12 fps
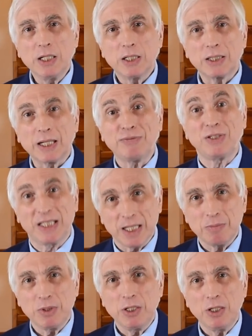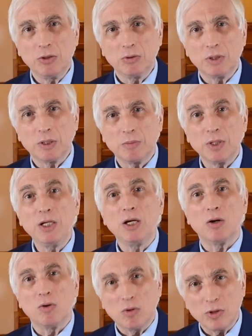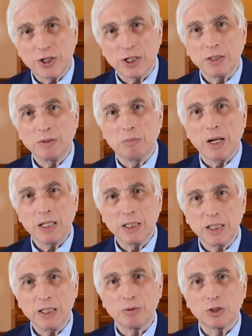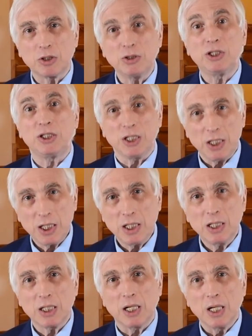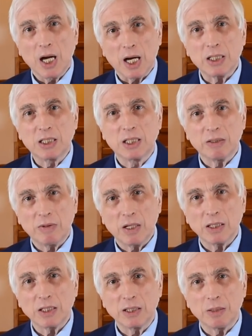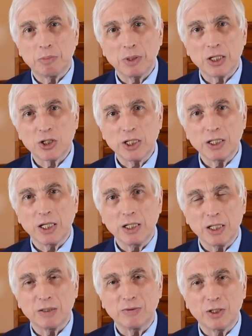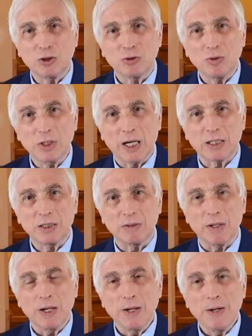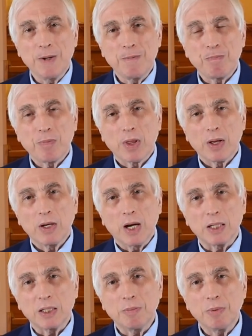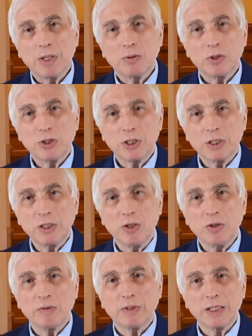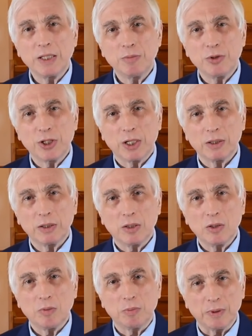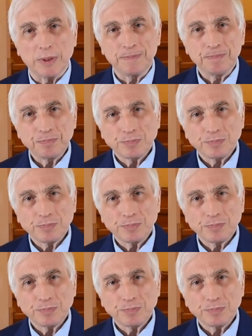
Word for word: совсем не юным и очень больным, что сильно сильно отзывалось на положение дел в государстве. А теперь очередь Юрия Владимировича Андропова